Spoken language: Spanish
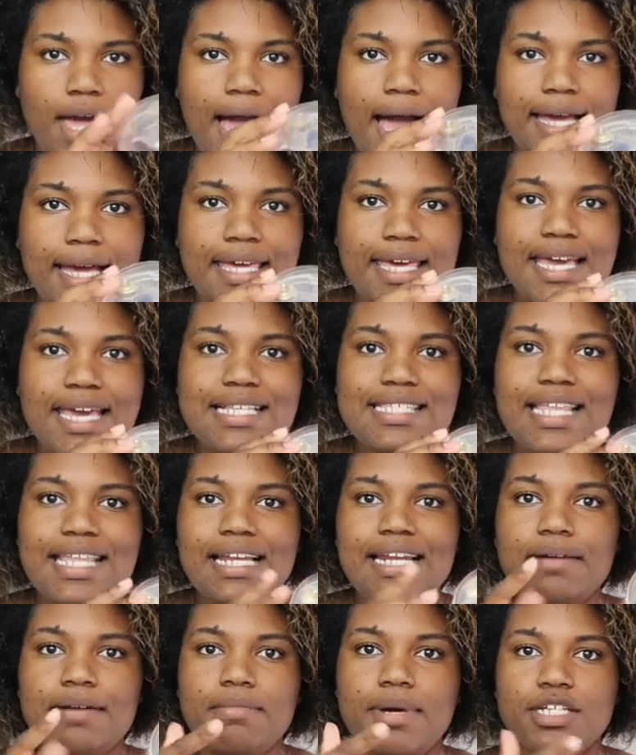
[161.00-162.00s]
Aquí
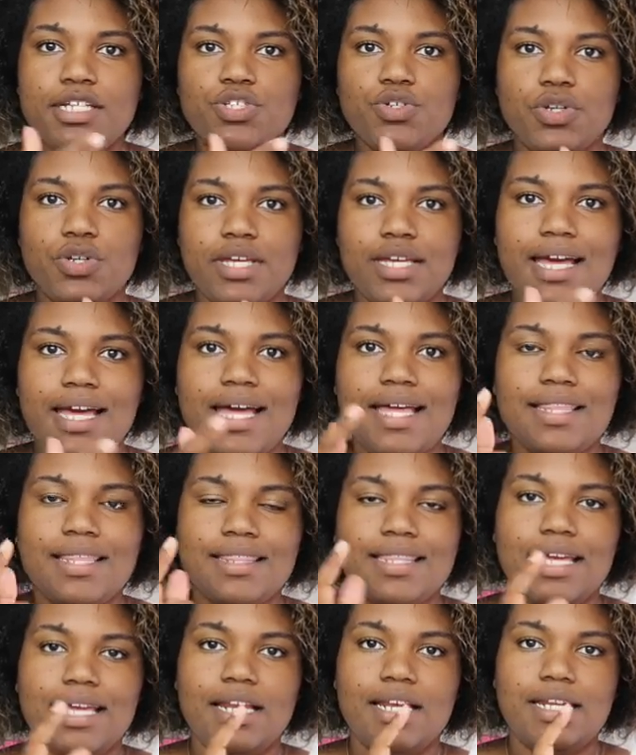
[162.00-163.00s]
están la mayoría
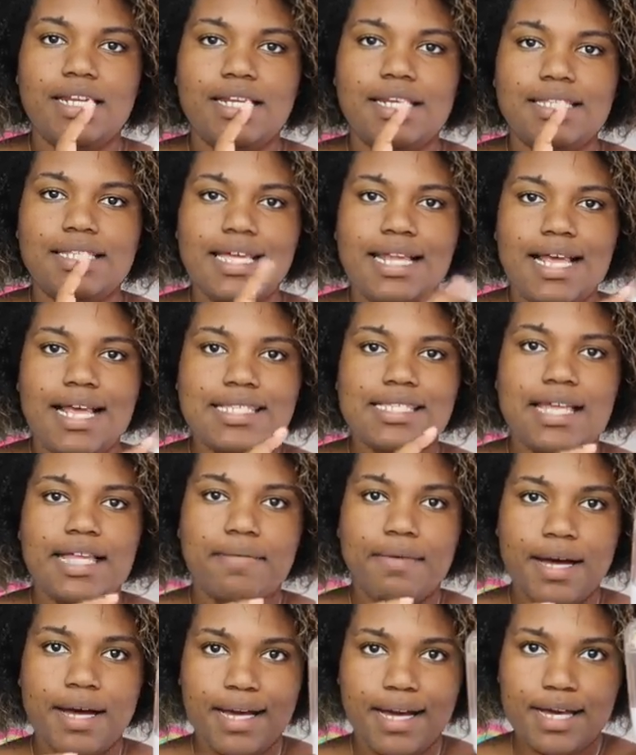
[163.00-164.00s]
de las
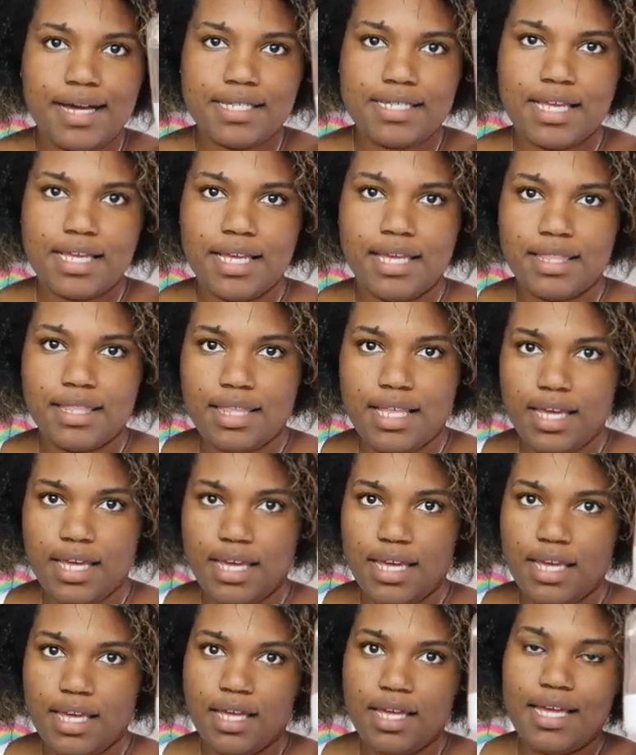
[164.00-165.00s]
navajas
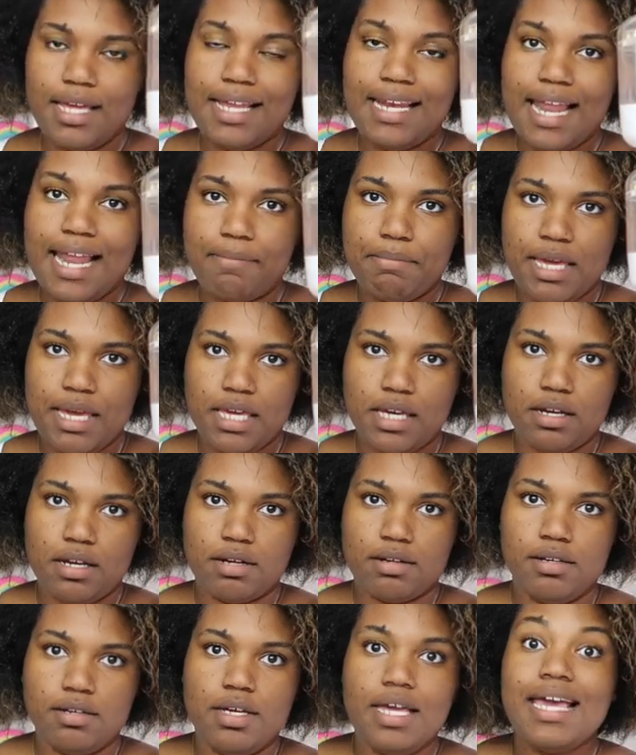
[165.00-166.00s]
de la
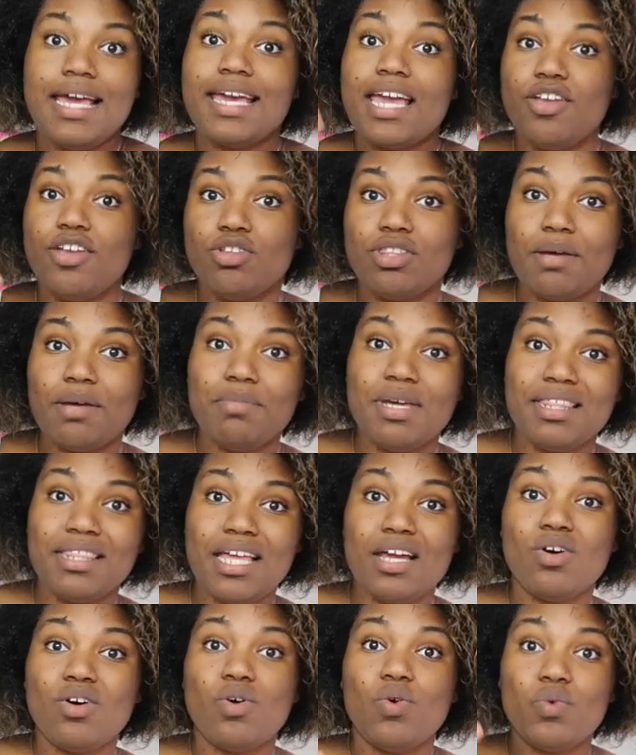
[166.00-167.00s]
Maker. Que yo también
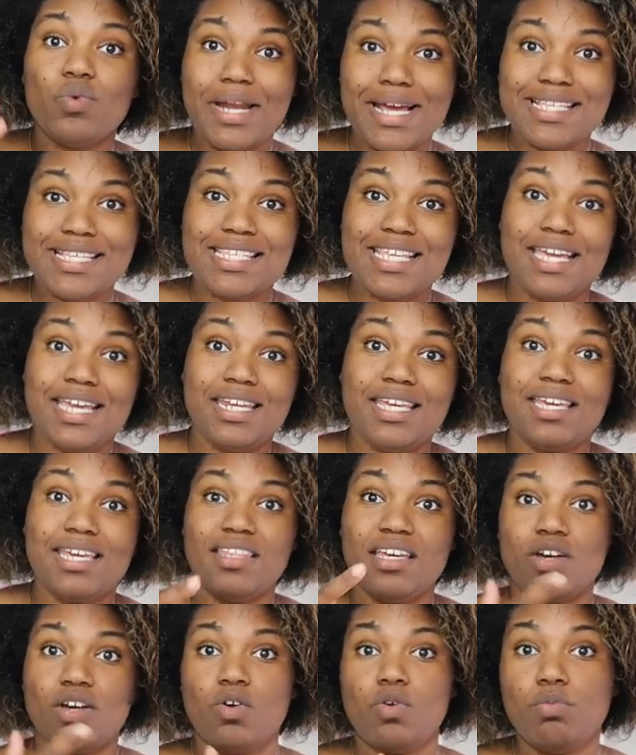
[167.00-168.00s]
tengo una serie
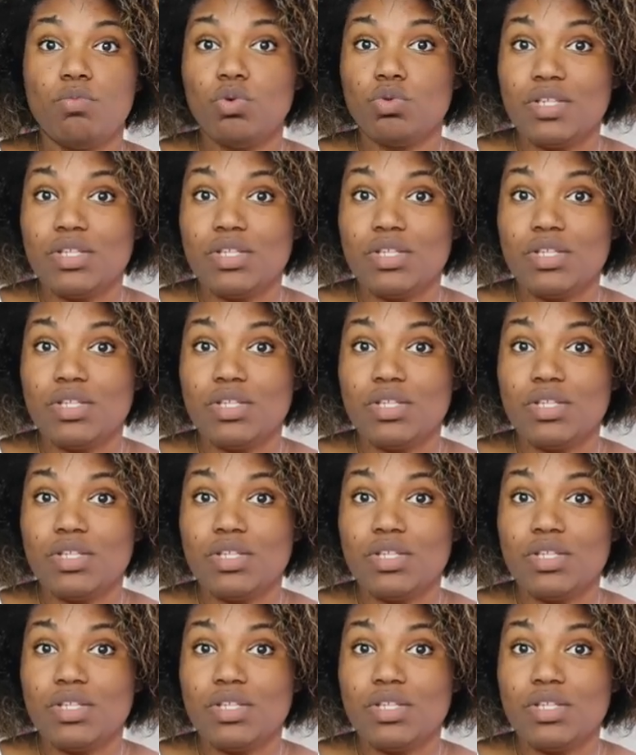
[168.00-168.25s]
de cómo